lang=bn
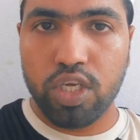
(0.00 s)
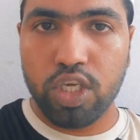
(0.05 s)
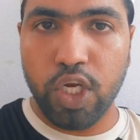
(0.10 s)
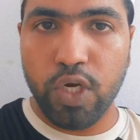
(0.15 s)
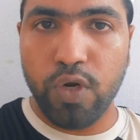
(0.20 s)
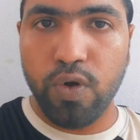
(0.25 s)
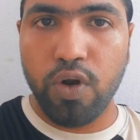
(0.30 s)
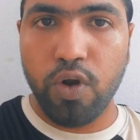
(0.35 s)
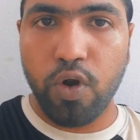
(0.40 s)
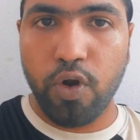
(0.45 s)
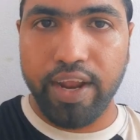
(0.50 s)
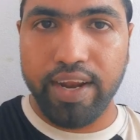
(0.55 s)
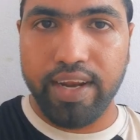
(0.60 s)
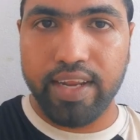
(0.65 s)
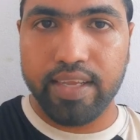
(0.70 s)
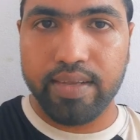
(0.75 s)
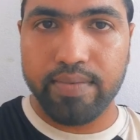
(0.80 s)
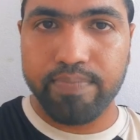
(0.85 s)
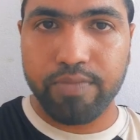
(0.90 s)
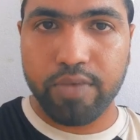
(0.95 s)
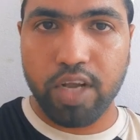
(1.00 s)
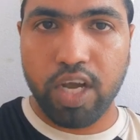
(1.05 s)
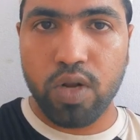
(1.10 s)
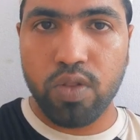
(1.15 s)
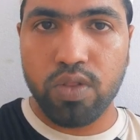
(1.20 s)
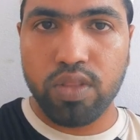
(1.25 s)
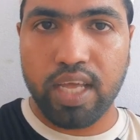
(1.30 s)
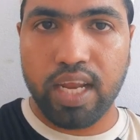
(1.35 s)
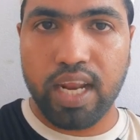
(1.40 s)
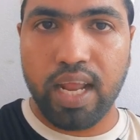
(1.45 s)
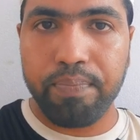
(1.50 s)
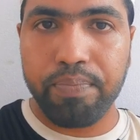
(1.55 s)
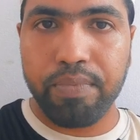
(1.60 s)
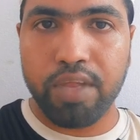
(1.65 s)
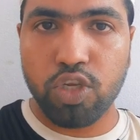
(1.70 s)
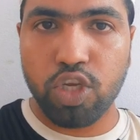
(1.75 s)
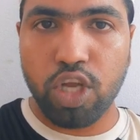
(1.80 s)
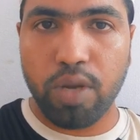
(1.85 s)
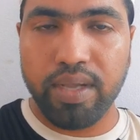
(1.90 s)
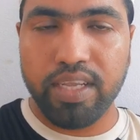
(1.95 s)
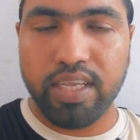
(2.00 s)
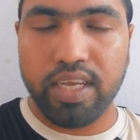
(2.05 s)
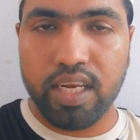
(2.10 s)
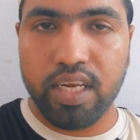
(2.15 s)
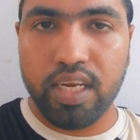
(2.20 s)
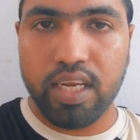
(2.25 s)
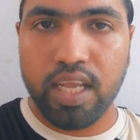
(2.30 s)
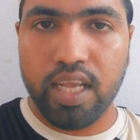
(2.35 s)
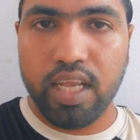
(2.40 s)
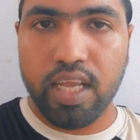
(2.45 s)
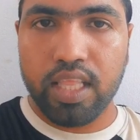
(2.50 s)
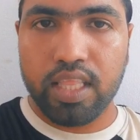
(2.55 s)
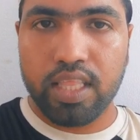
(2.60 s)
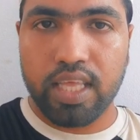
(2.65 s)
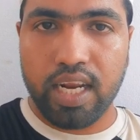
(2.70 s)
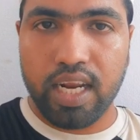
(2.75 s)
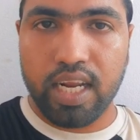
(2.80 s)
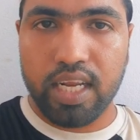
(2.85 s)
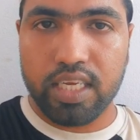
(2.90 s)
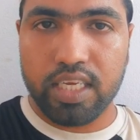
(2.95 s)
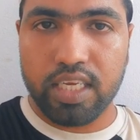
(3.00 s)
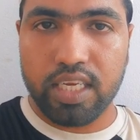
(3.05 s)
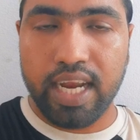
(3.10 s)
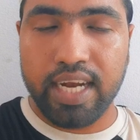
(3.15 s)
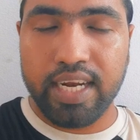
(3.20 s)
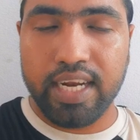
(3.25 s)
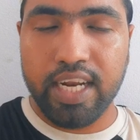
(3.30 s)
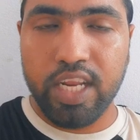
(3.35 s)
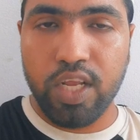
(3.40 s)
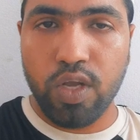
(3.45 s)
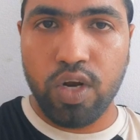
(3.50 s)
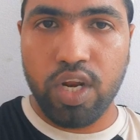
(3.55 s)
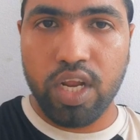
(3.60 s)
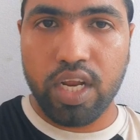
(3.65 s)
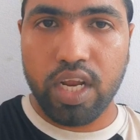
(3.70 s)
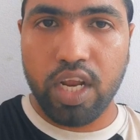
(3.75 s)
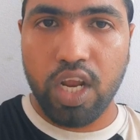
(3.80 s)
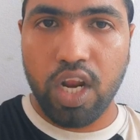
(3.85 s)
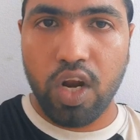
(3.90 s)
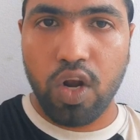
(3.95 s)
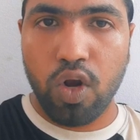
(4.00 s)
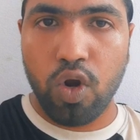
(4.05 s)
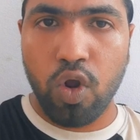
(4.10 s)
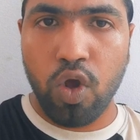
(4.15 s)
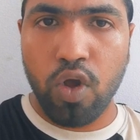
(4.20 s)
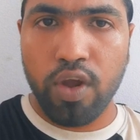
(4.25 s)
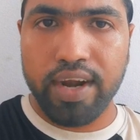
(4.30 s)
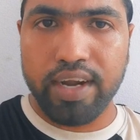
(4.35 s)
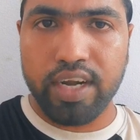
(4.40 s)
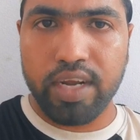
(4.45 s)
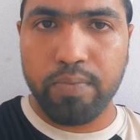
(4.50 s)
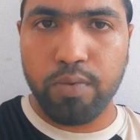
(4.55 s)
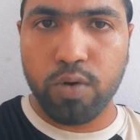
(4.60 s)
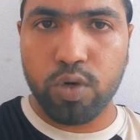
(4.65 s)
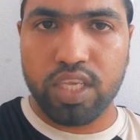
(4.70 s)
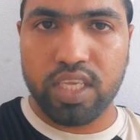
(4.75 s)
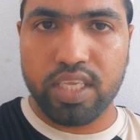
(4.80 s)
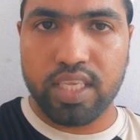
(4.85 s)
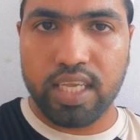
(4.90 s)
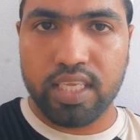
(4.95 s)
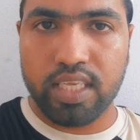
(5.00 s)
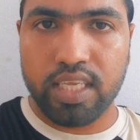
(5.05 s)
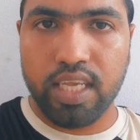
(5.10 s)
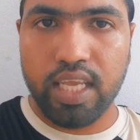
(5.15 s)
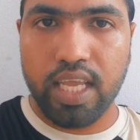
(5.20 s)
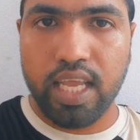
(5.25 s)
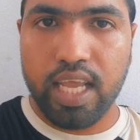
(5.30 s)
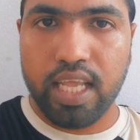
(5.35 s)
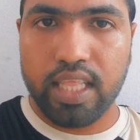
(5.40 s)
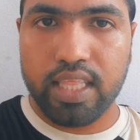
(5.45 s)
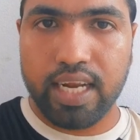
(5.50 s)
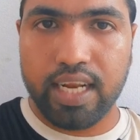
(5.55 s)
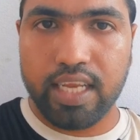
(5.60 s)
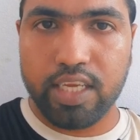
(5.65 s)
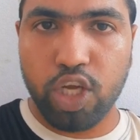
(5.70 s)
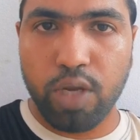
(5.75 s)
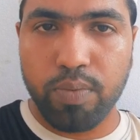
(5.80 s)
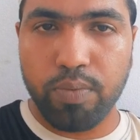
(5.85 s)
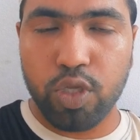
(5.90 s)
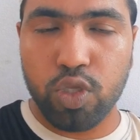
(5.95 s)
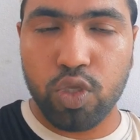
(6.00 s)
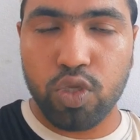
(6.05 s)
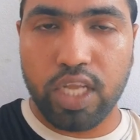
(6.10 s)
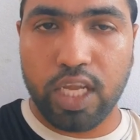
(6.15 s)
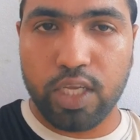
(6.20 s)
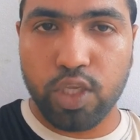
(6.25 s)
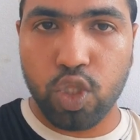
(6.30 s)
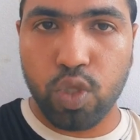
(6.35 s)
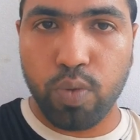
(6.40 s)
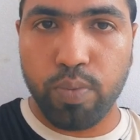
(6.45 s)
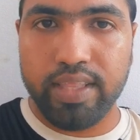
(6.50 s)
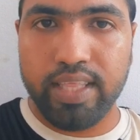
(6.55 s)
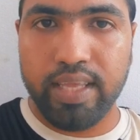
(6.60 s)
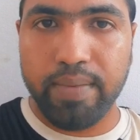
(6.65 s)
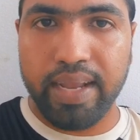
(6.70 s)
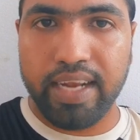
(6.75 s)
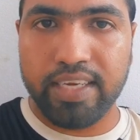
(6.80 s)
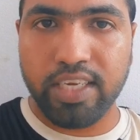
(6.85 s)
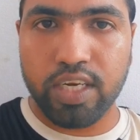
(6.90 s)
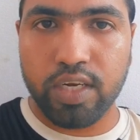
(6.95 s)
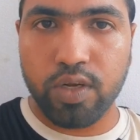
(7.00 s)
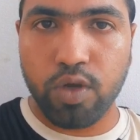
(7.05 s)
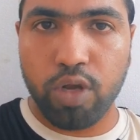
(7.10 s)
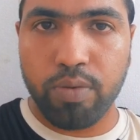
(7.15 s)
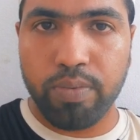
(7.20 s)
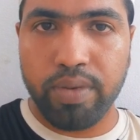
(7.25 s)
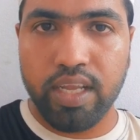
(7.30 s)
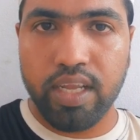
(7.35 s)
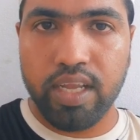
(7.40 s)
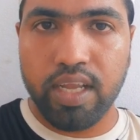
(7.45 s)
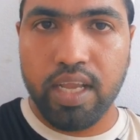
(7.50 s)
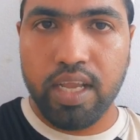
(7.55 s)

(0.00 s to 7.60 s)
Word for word: শিডিউল হয়নি কারণ তারা আপনারা সবাই জানেন তারা এটা নিয়ে অনেক লং একটা প্রসেস আছে তারা সব কিছু স্বাস্থ্যবিধি মেনশন করবে